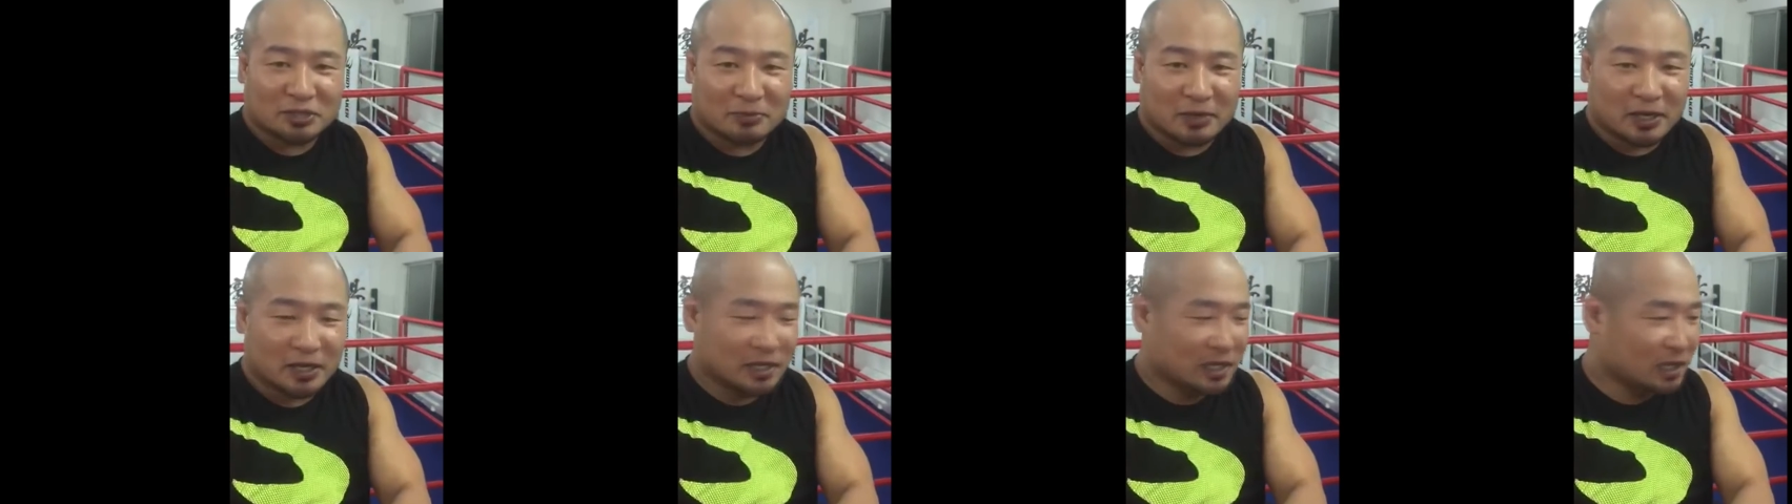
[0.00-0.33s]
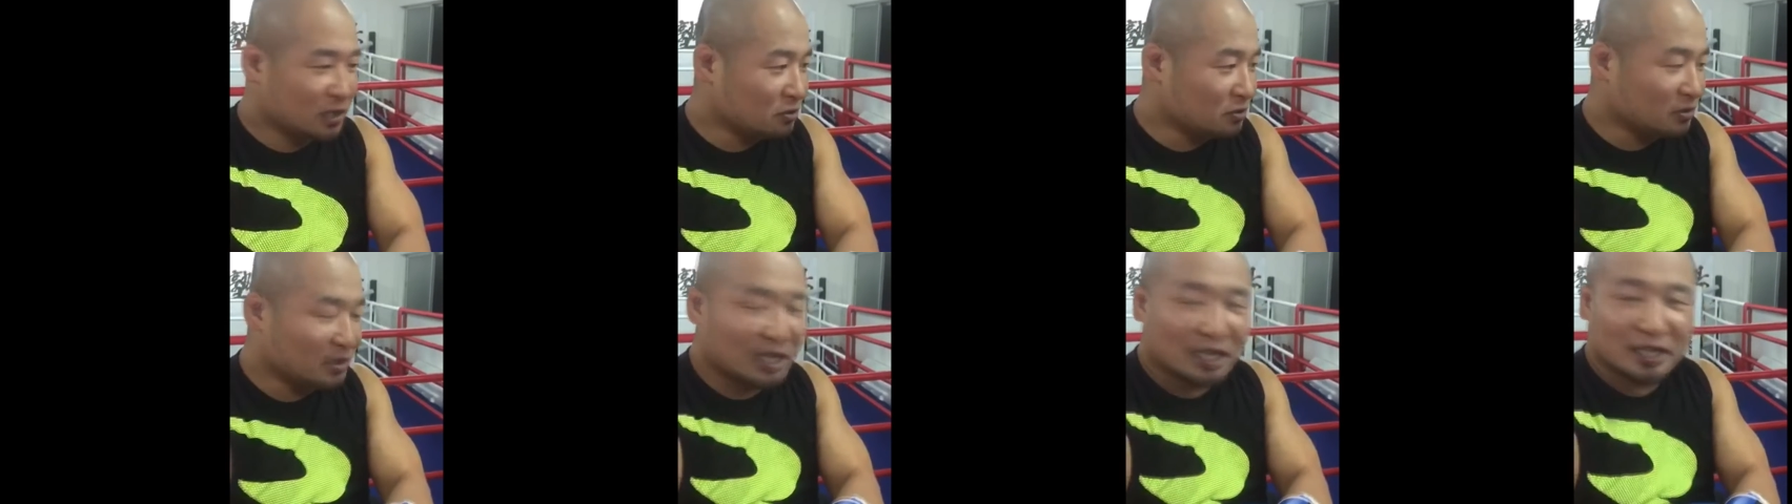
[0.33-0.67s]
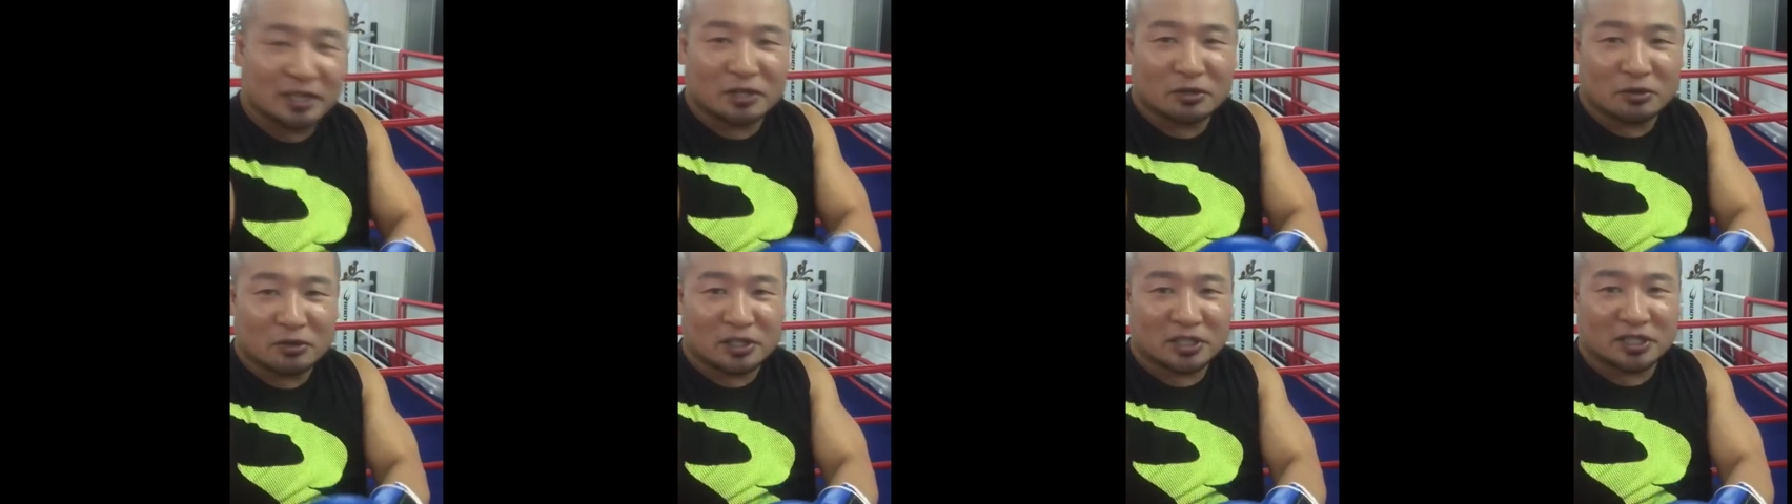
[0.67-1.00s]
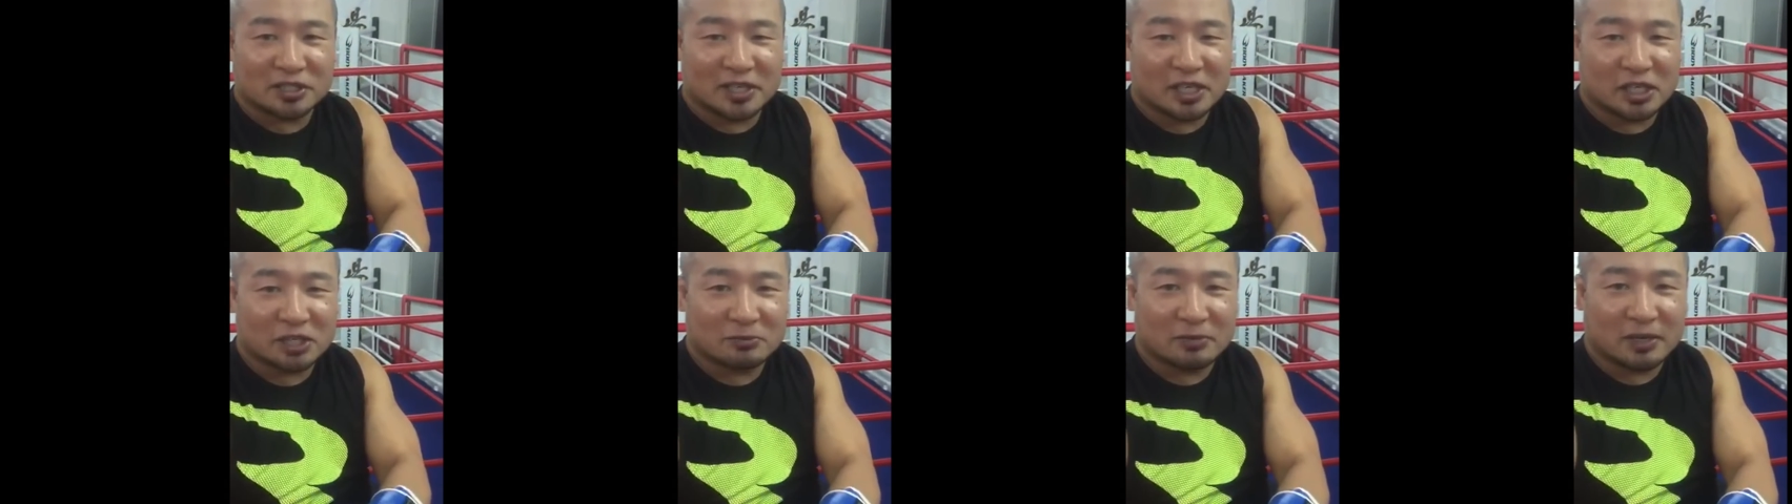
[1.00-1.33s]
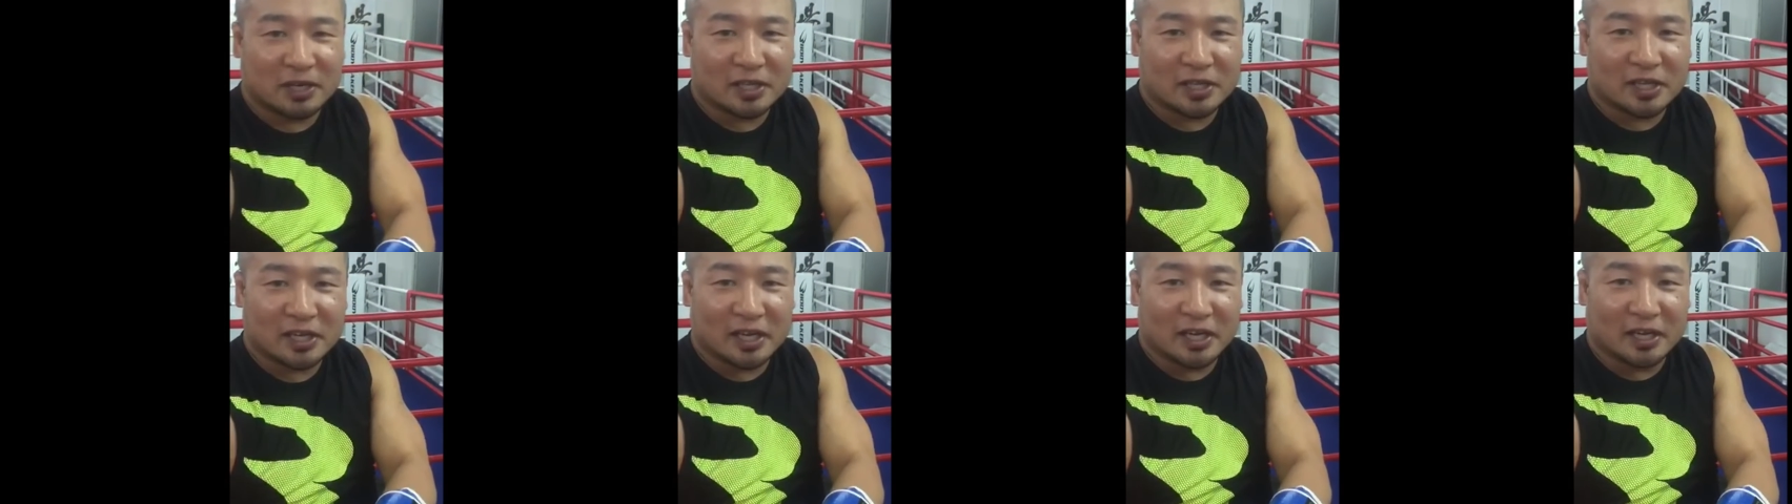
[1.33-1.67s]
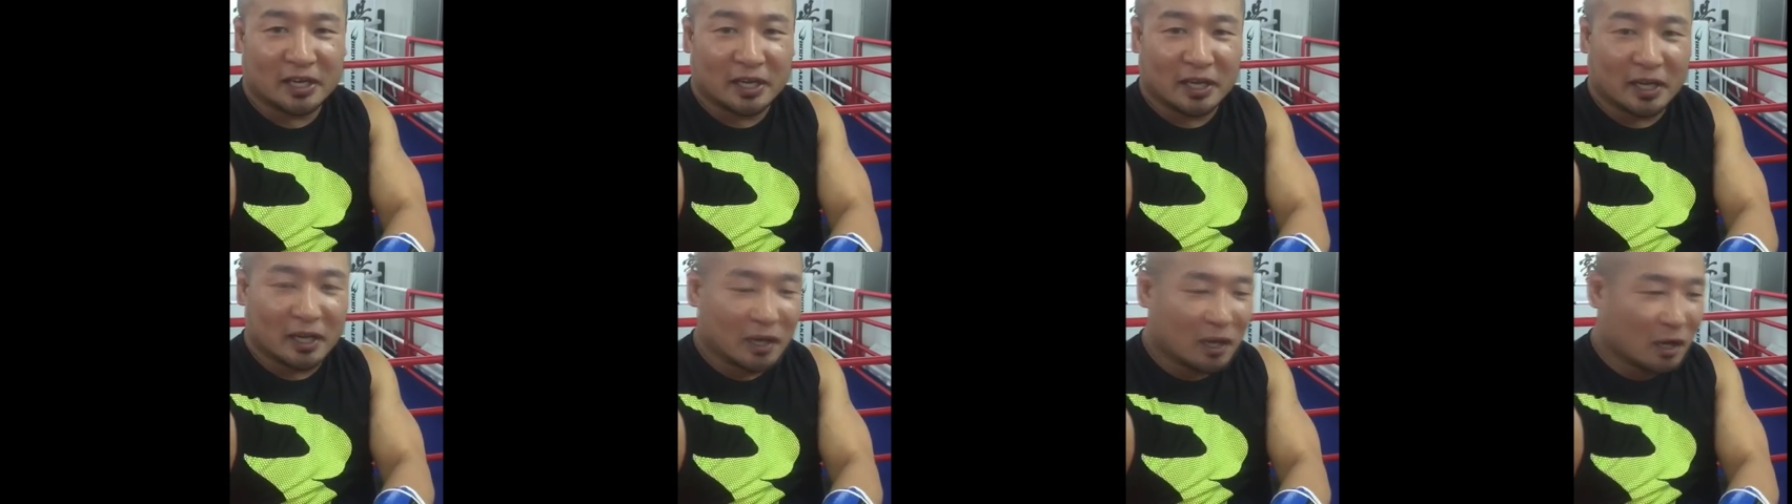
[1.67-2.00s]
組まれてんのになんで俺試合組まれて
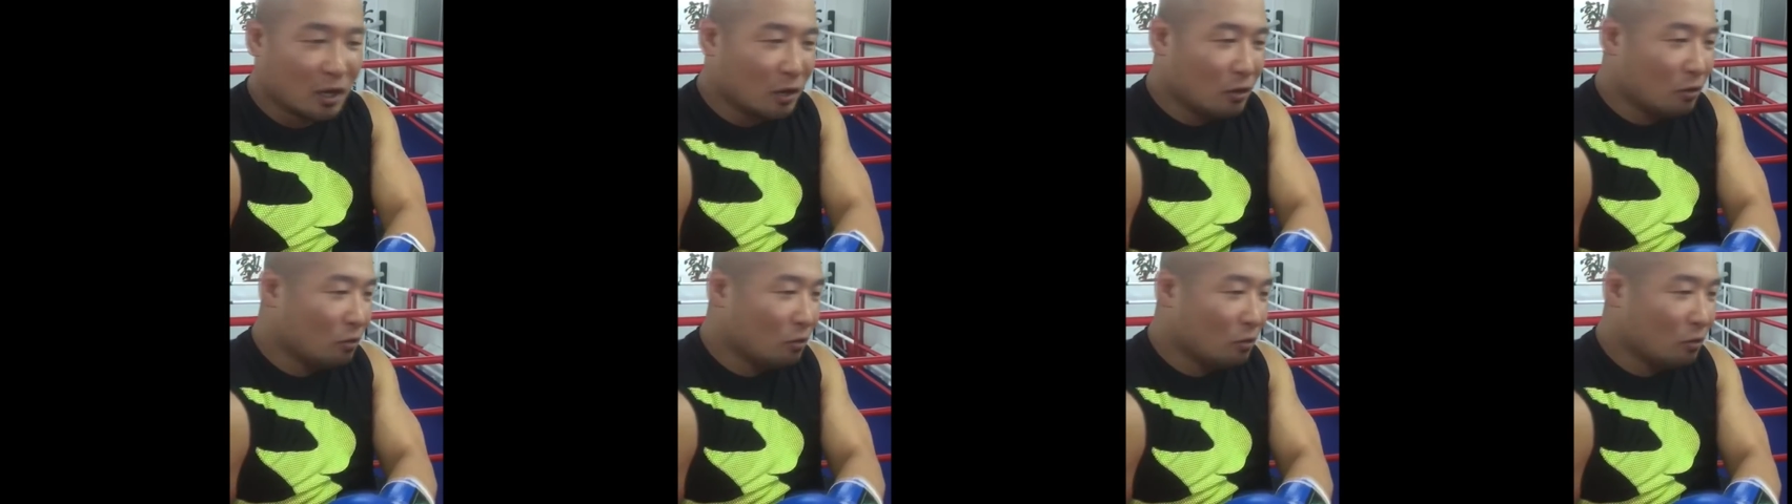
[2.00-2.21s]
ないねん